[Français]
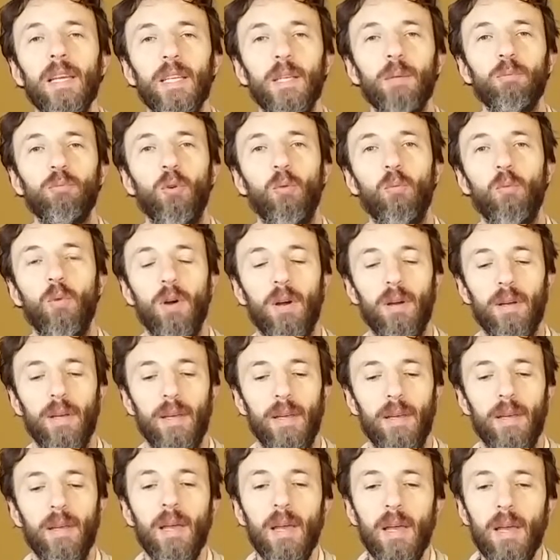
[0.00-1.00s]
qui pour moi
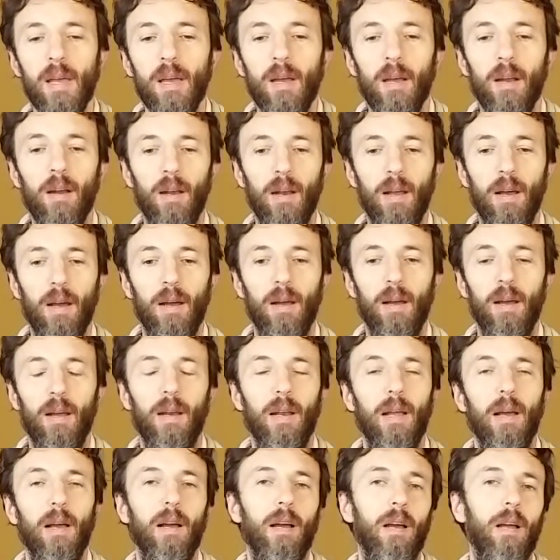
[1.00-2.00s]
est
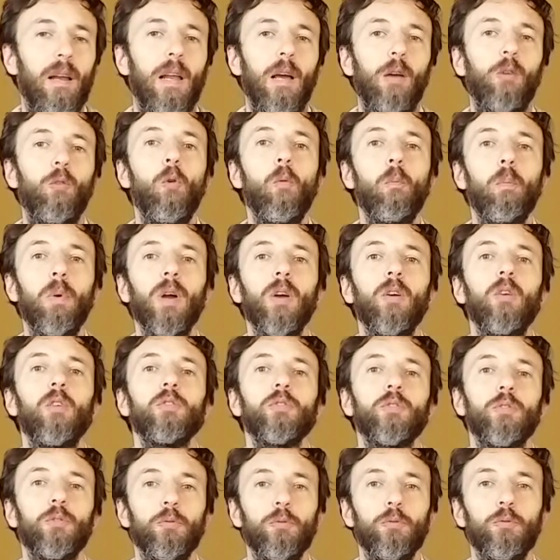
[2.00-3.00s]
la
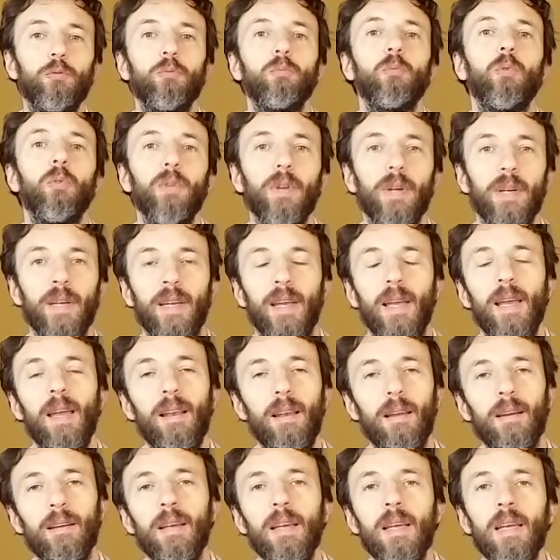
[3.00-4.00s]
compréhension du monde
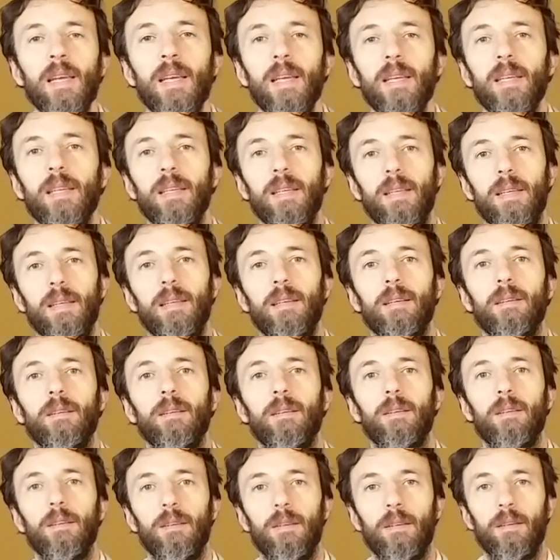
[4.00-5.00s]
réel
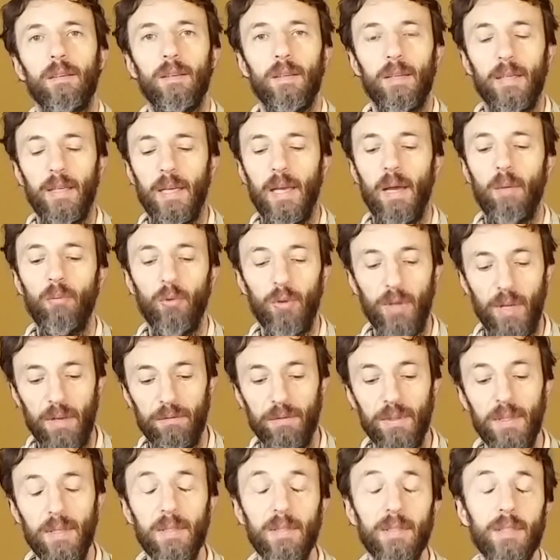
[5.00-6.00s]
euh, et, à mon
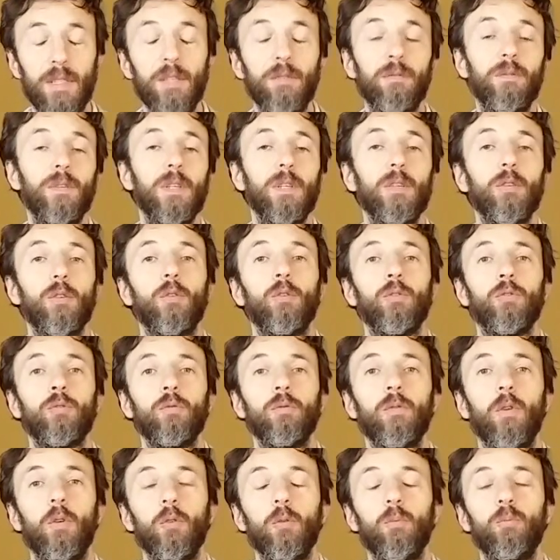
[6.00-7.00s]
avis, ce qui fait
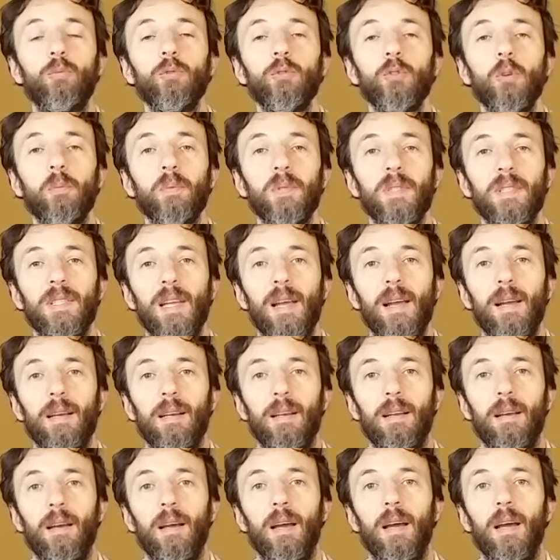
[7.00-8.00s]
souvent le plus
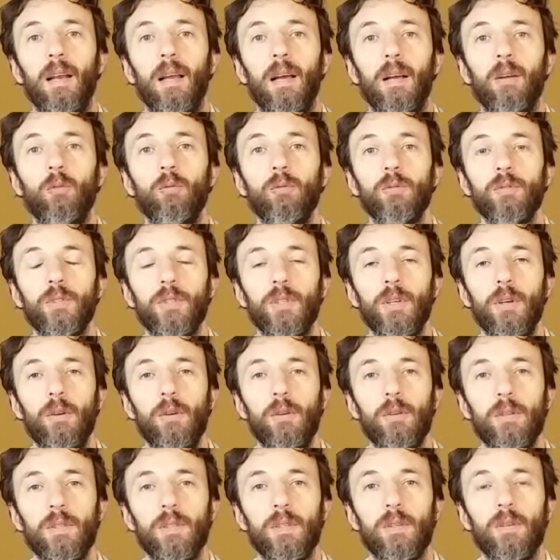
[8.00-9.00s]
obstacle à la
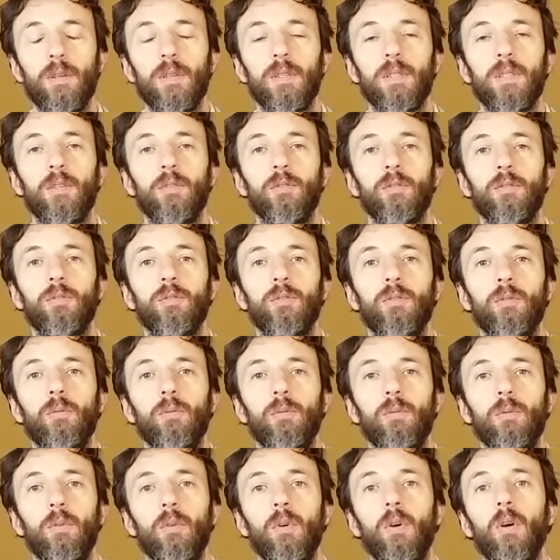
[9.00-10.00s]
conscience, ce
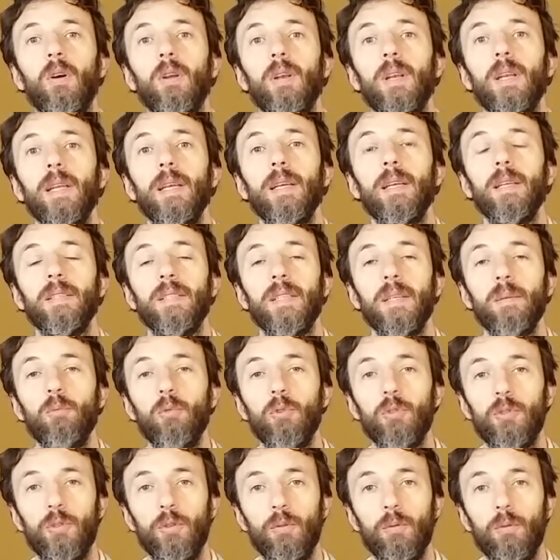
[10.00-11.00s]
sont euh, les
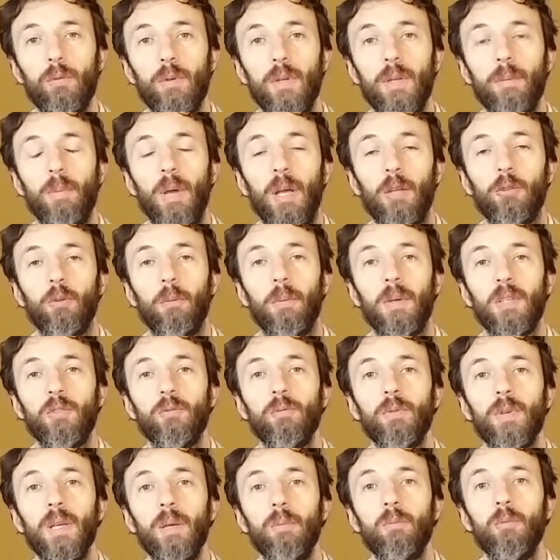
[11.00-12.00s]
émotions, les
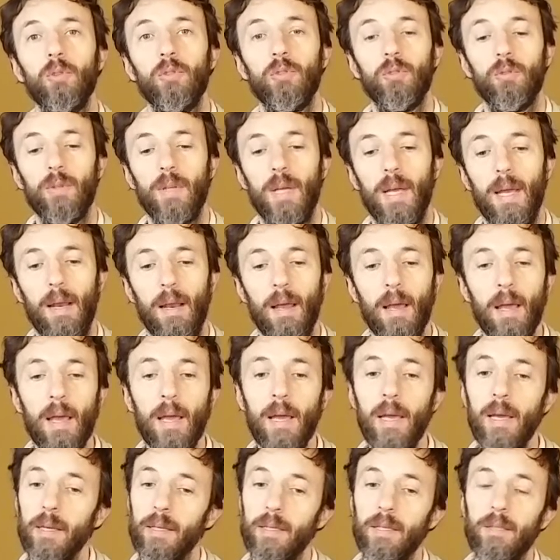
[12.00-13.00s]
perturbations émotionnelles
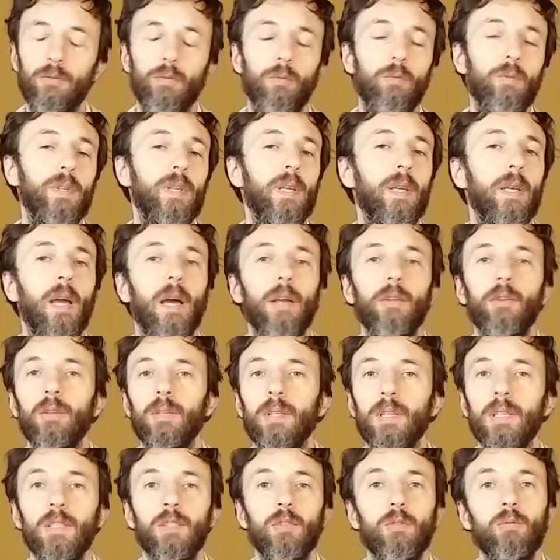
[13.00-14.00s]
qui sont liées à
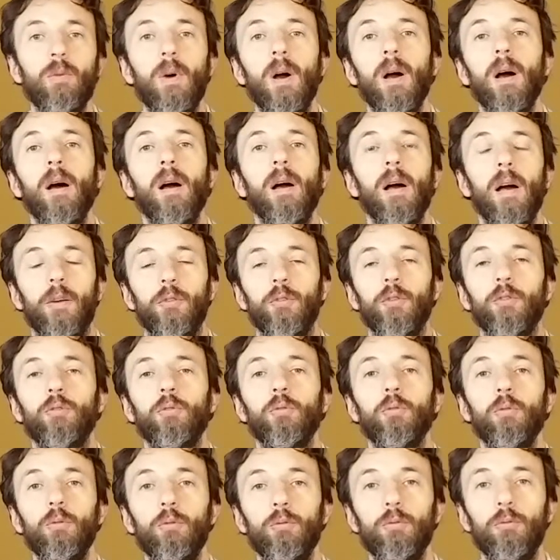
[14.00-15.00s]
notre histoire, à notre
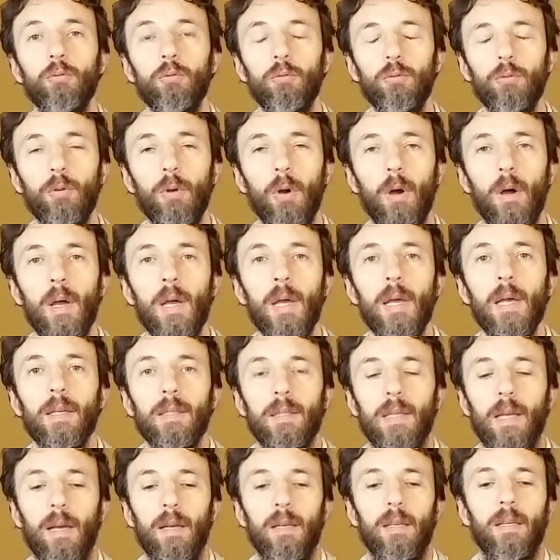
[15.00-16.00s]
culture,
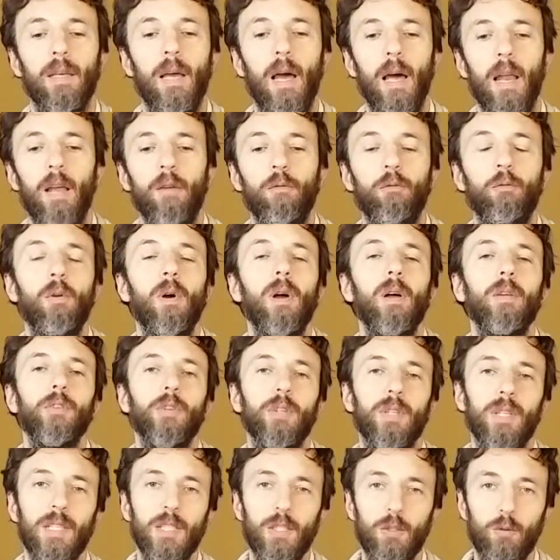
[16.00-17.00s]
à la fois
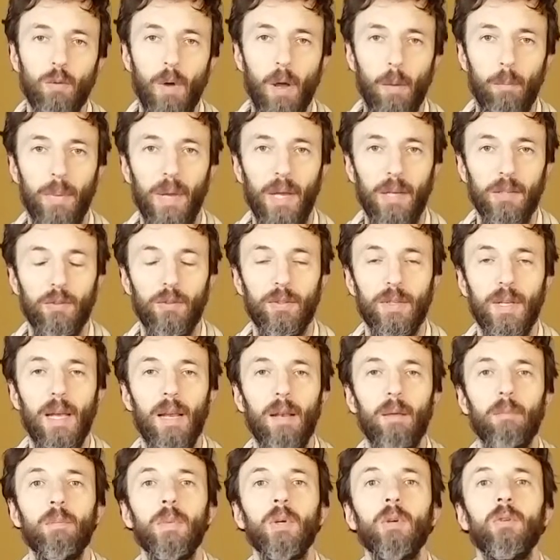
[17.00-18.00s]
notre histoire
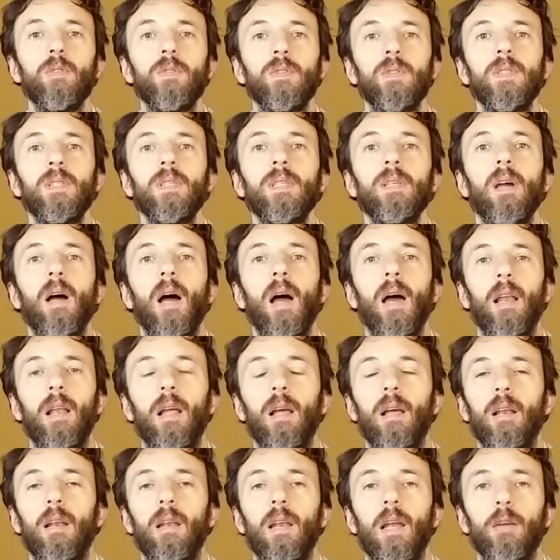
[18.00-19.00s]
personnelle, mais aussi
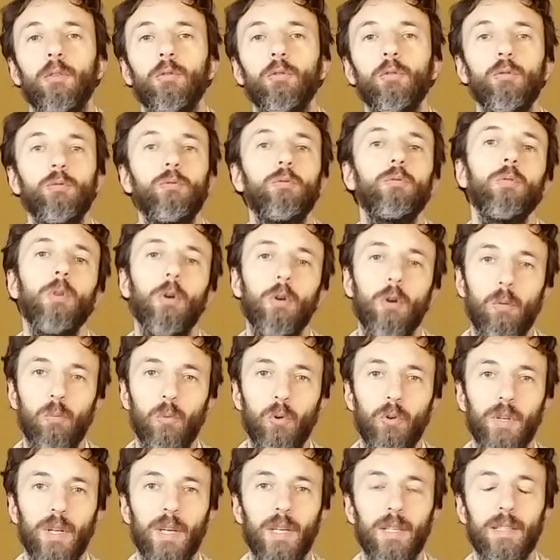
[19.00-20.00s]
à la, culture,
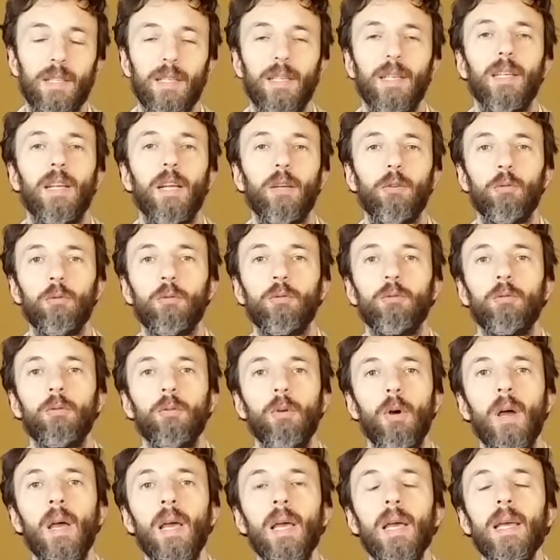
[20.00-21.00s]
comment on a intégré la
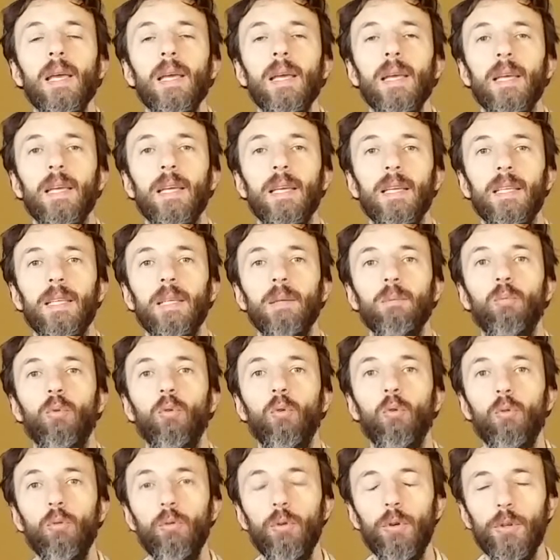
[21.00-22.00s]
culture, et qui
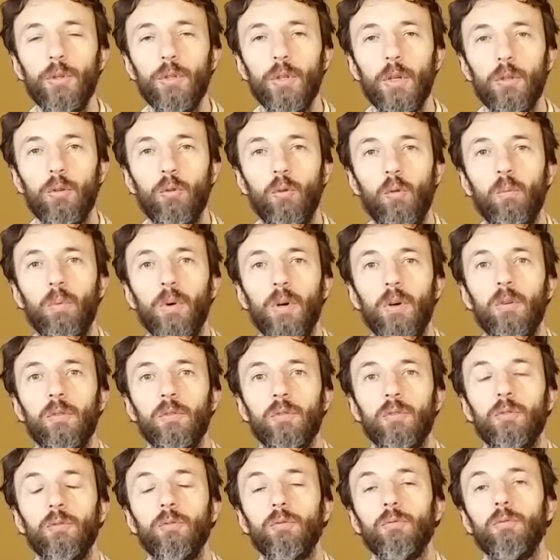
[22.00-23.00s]
brouillent notre
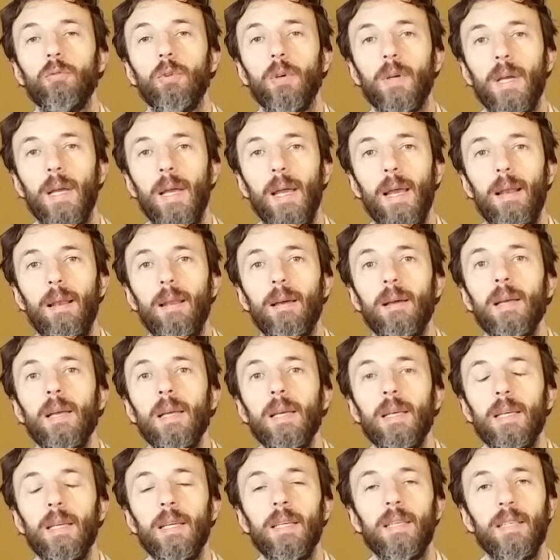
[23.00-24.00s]
compréhension du réel
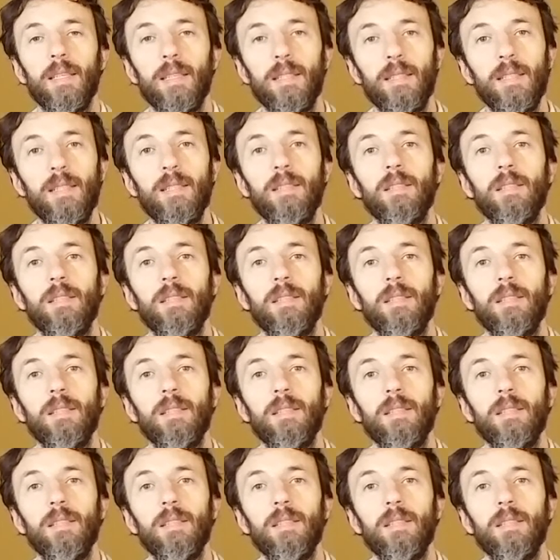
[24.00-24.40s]
et qui